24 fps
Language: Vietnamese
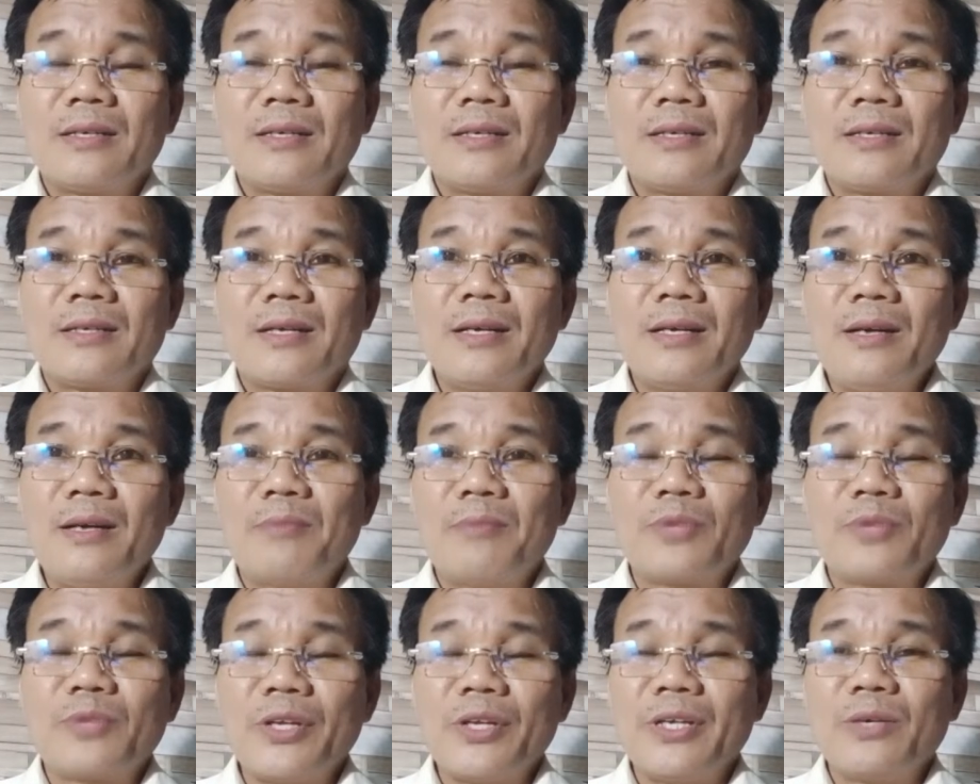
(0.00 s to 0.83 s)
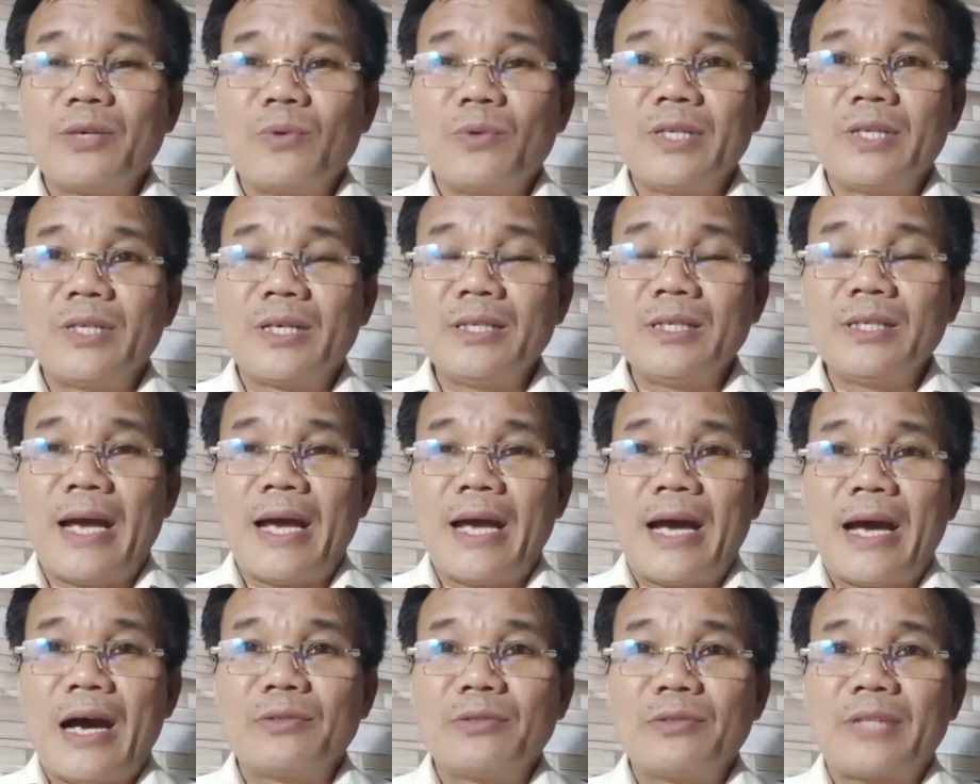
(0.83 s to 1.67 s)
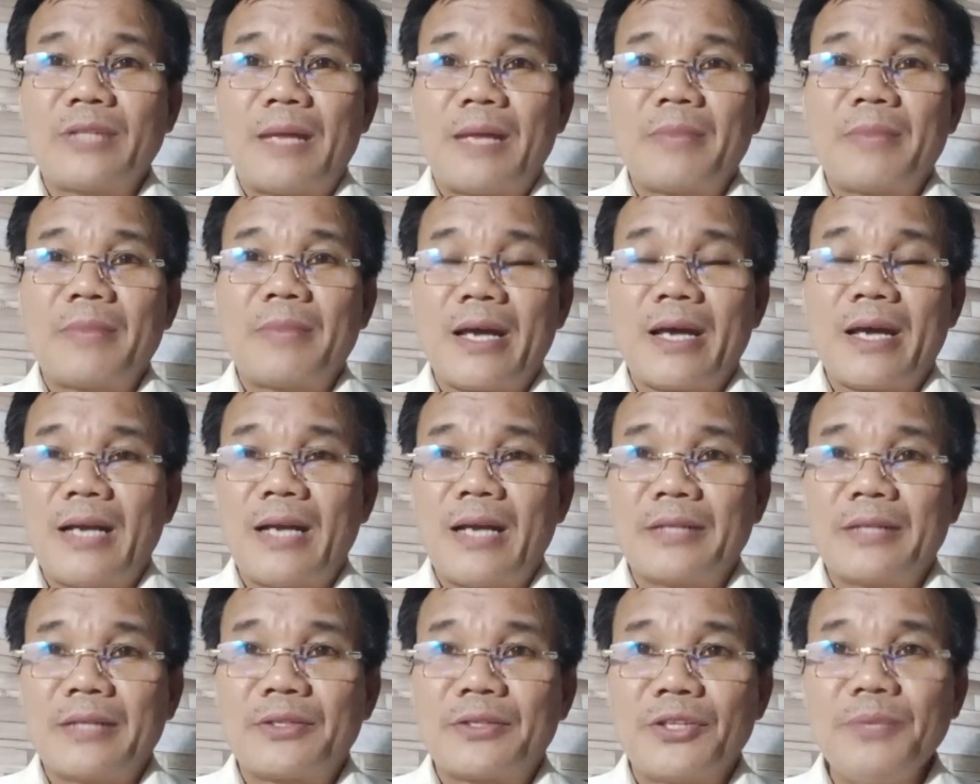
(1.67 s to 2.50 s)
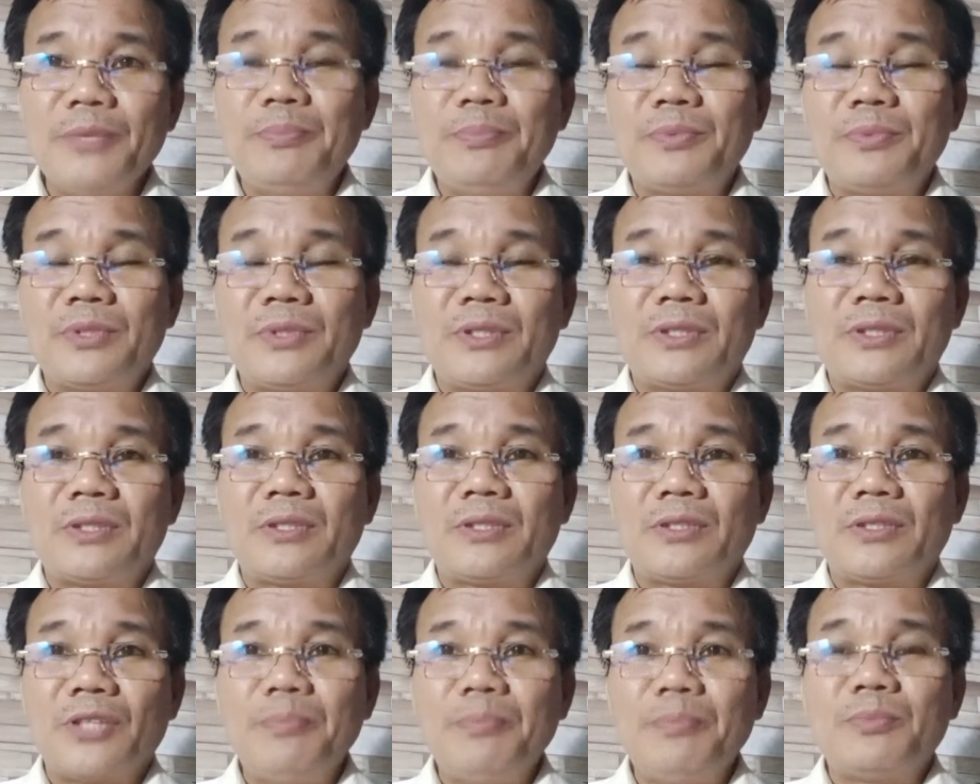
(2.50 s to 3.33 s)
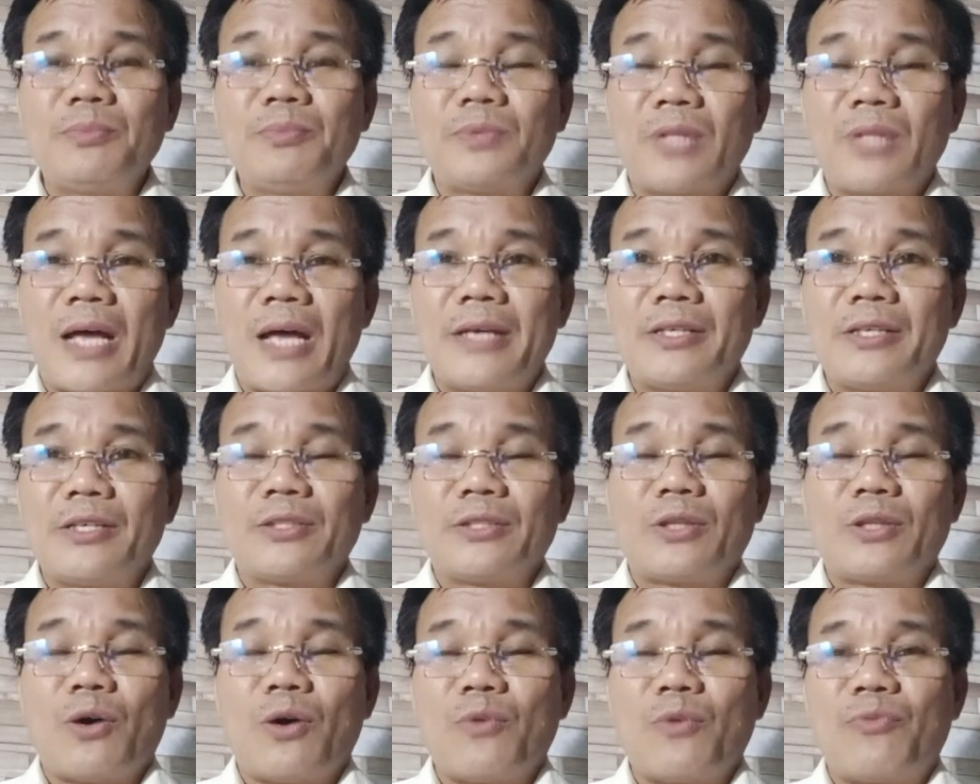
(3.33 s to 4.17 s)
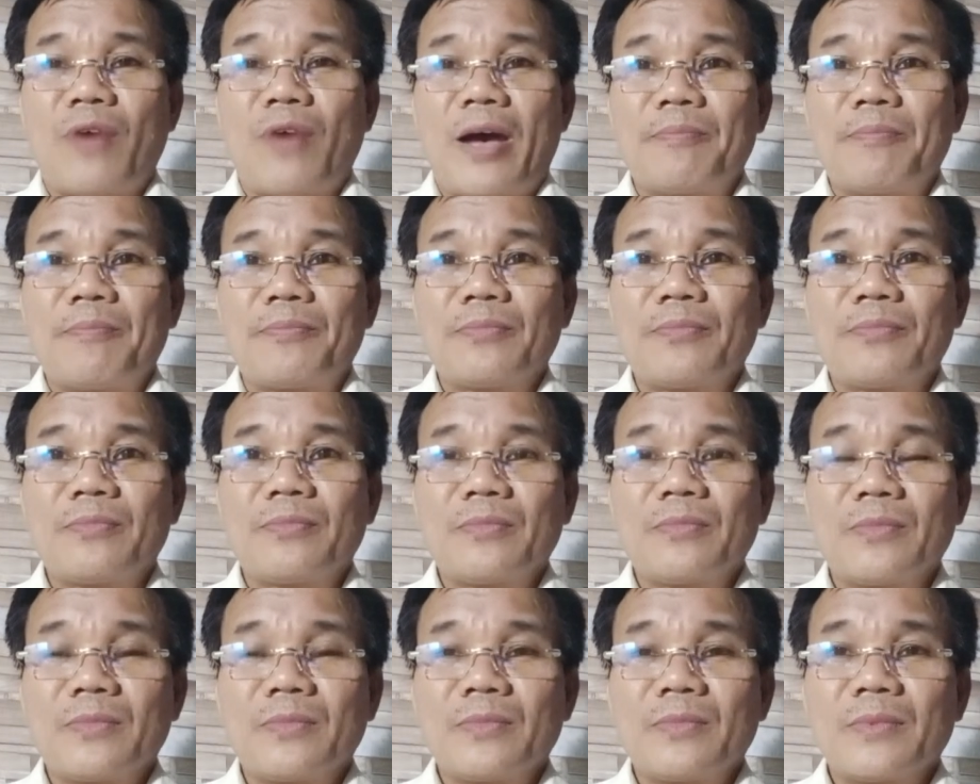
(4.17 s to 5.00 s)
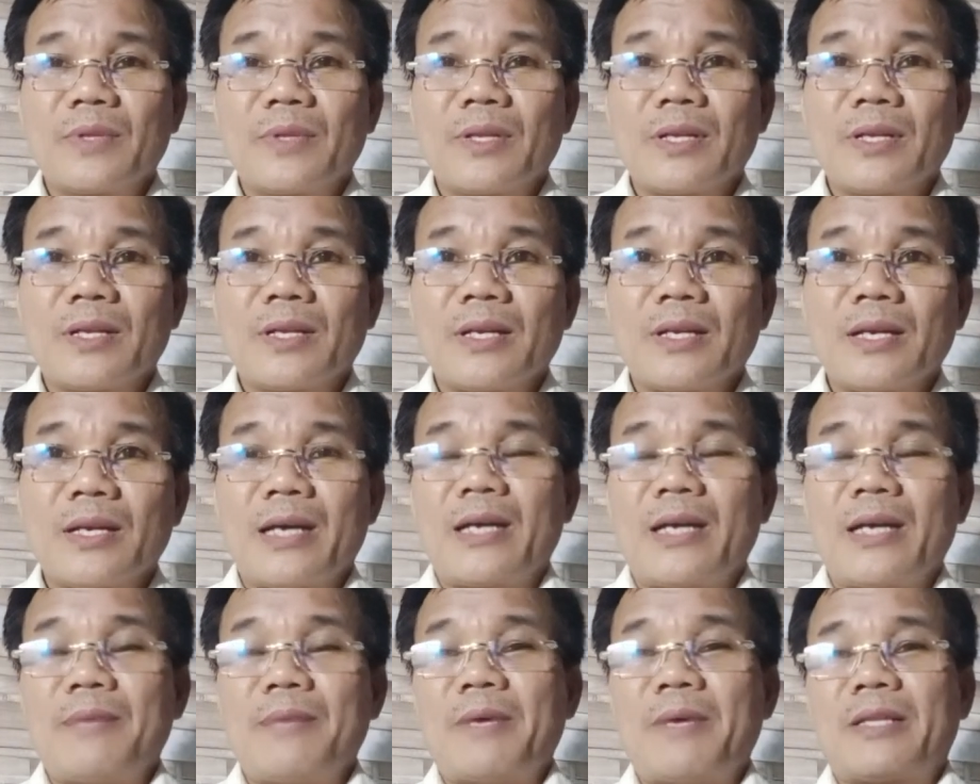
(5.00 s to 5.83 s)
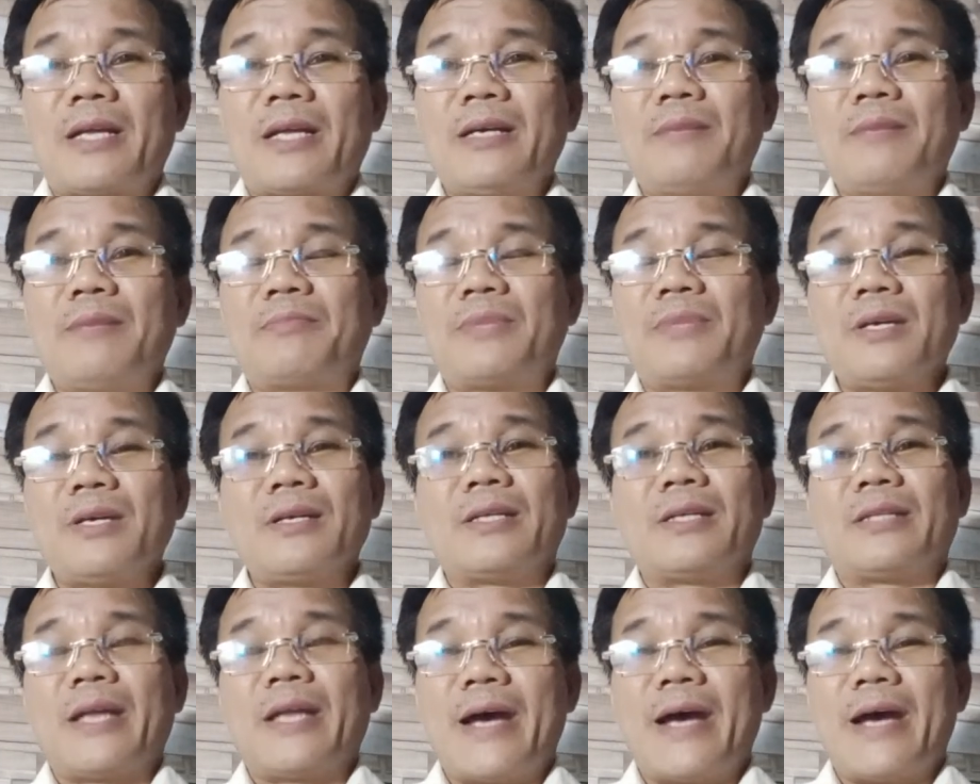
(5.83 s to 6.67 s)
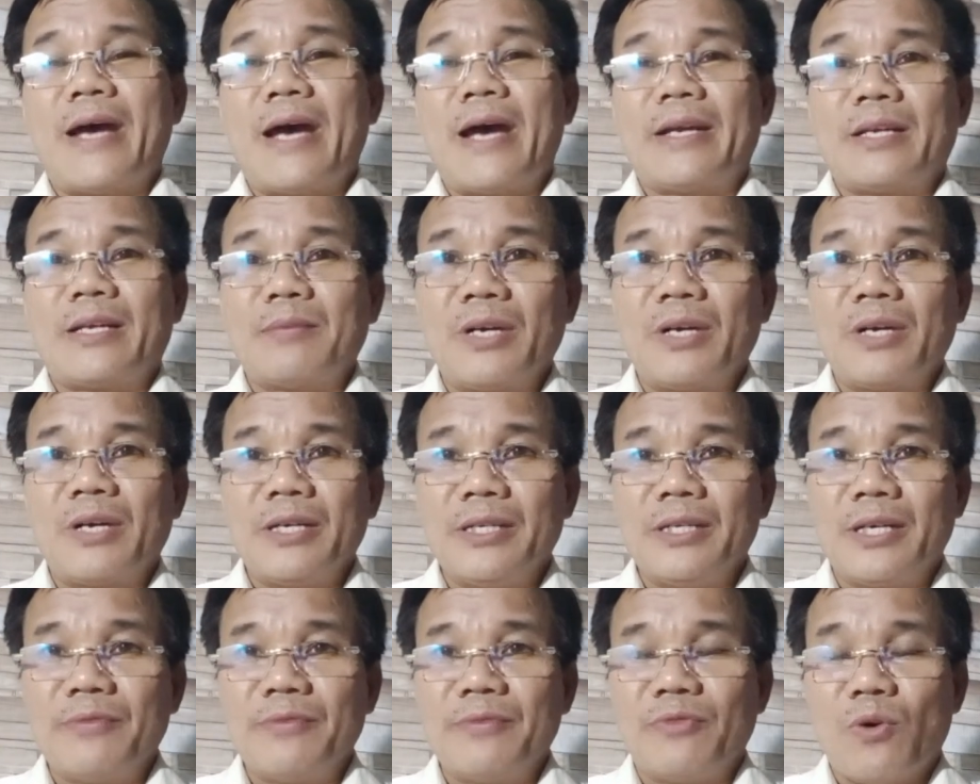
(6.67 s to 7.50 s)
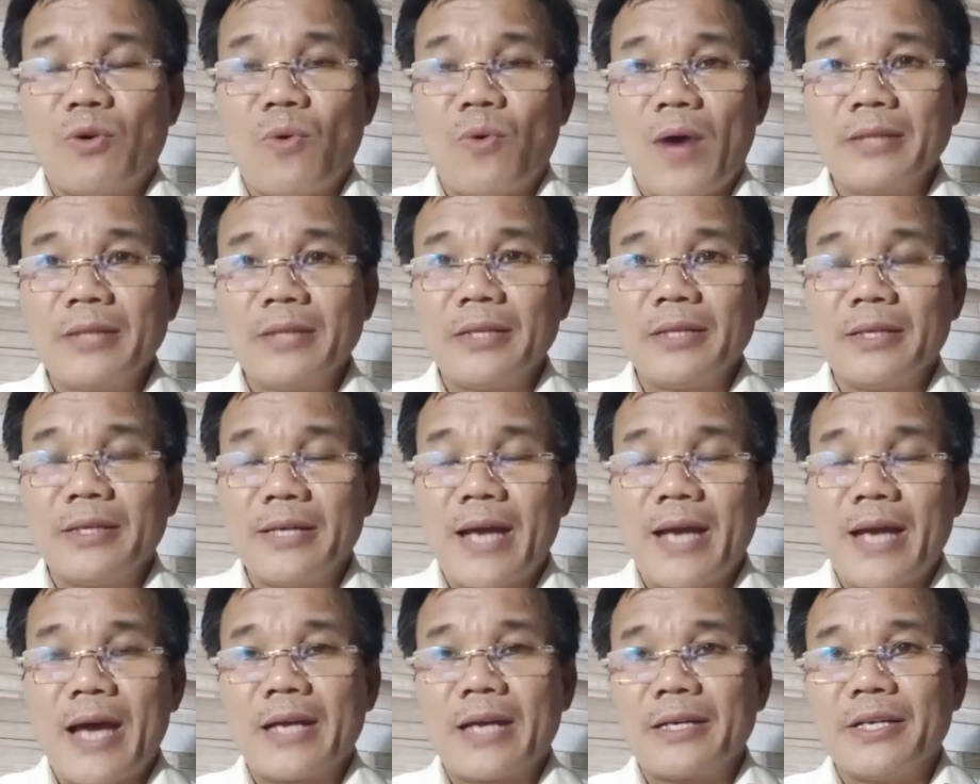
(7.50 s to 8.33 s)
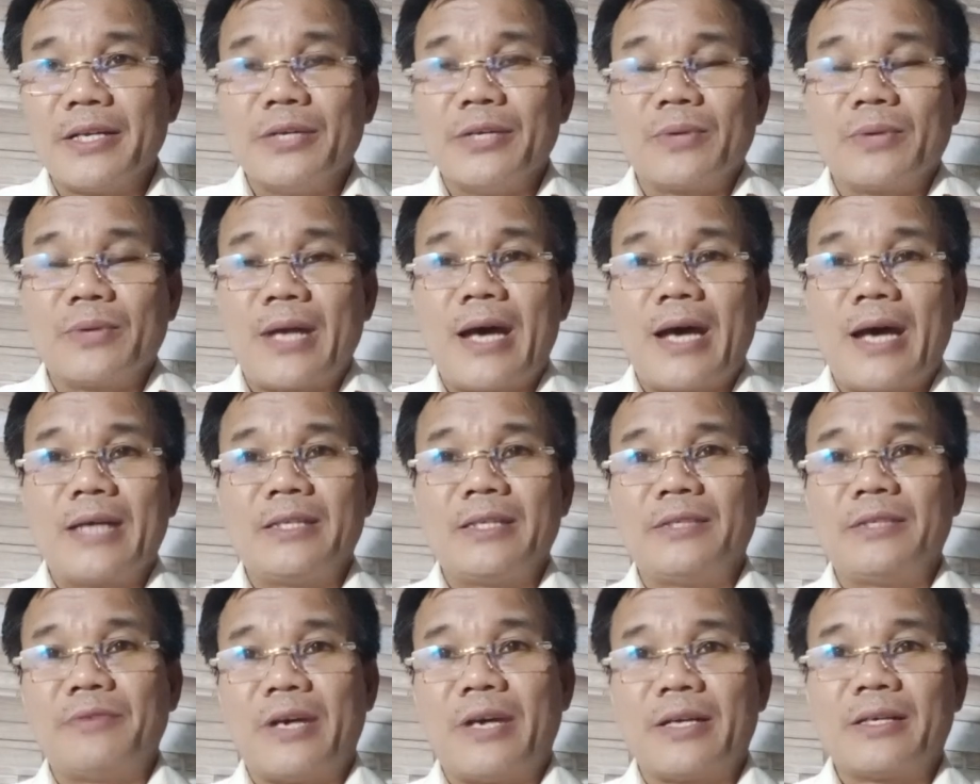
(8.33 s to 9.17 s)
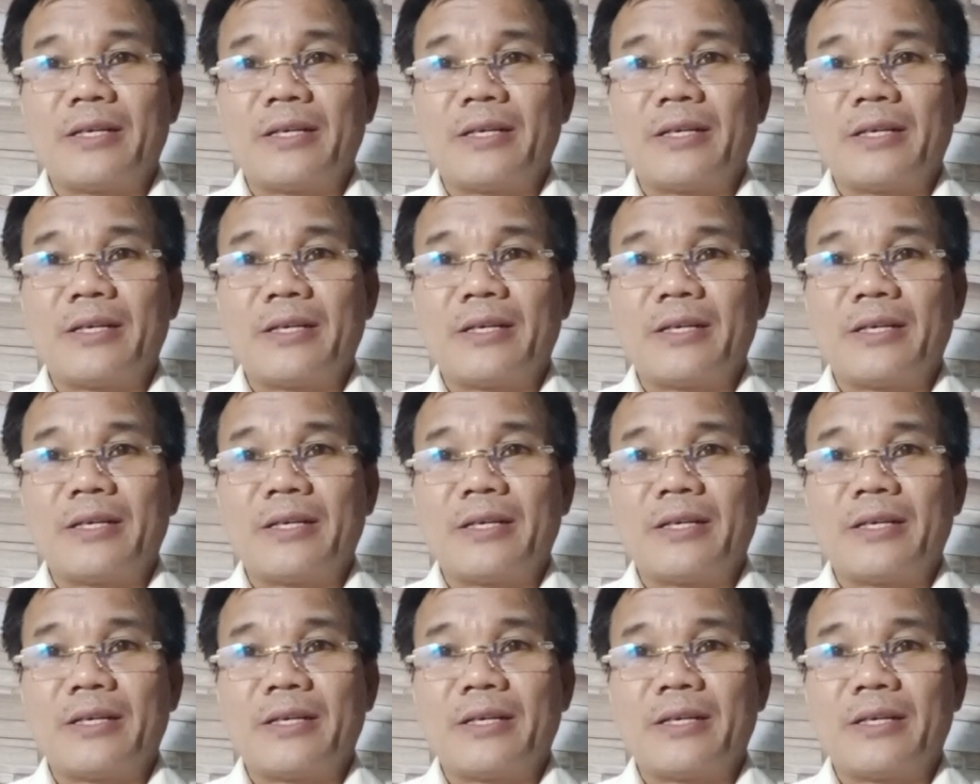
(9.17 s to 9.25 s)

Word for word: cái đồng tiền của những nhà hảo tâm này lại tiếp tiếp tay cho tội phạm. Đây các bạn thấy không, rất là tệ hại. Trong khi cái vụ án thì đang điều tra như vậy